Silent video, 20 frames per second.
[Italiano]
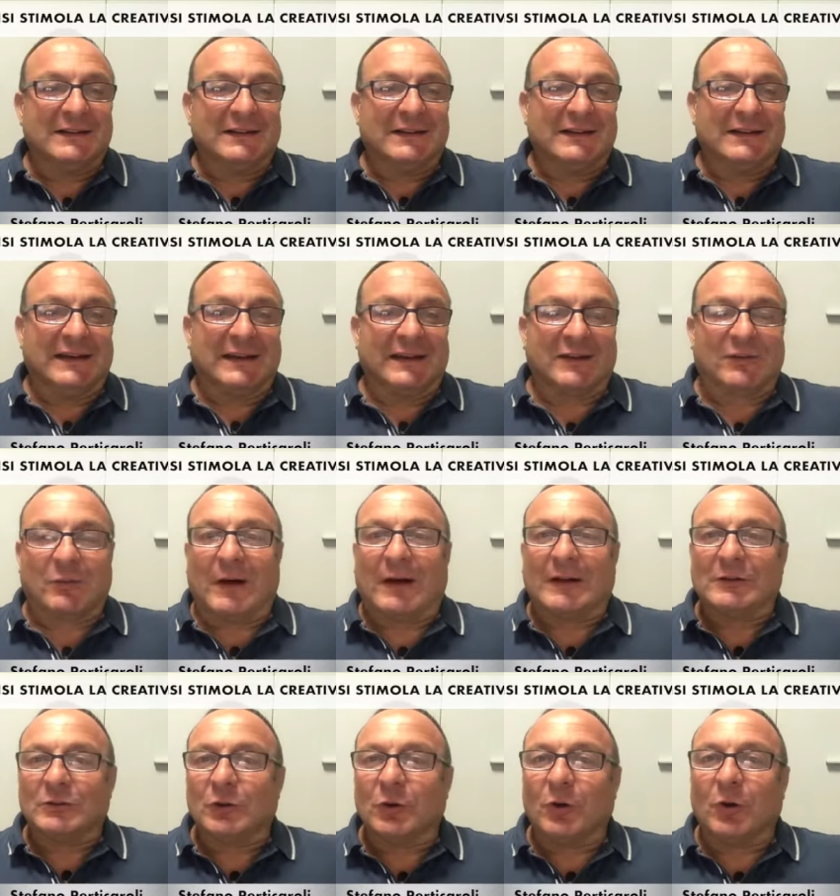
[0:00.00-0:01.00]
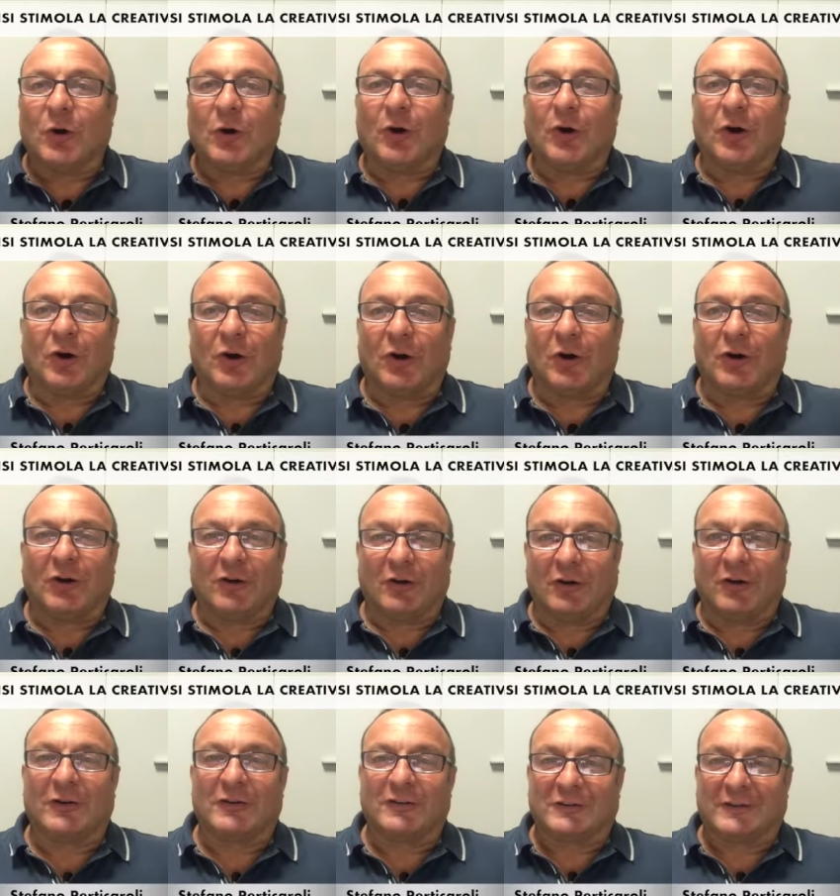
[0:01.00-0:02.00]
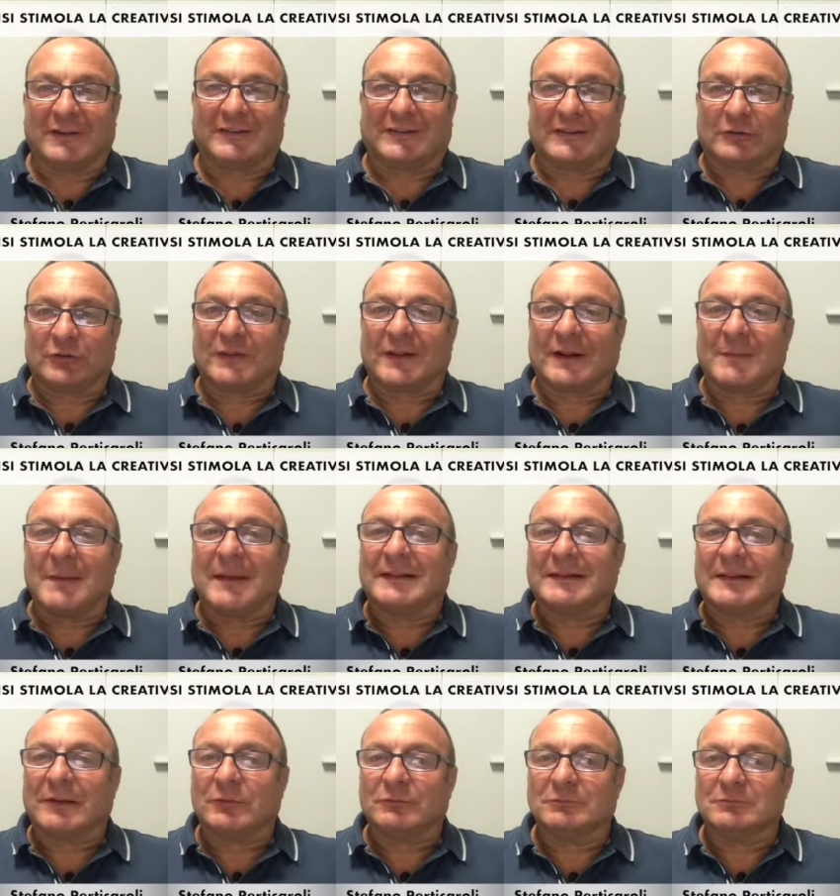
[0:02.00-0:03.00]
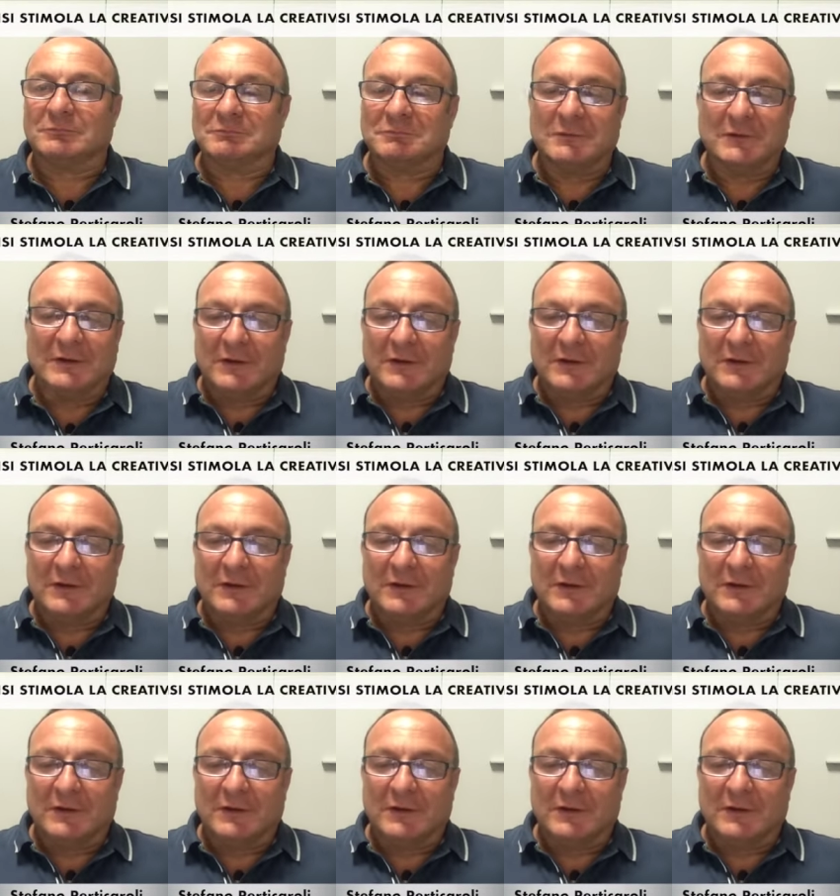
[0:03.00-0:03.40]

eh, quando c'è stato veramente un,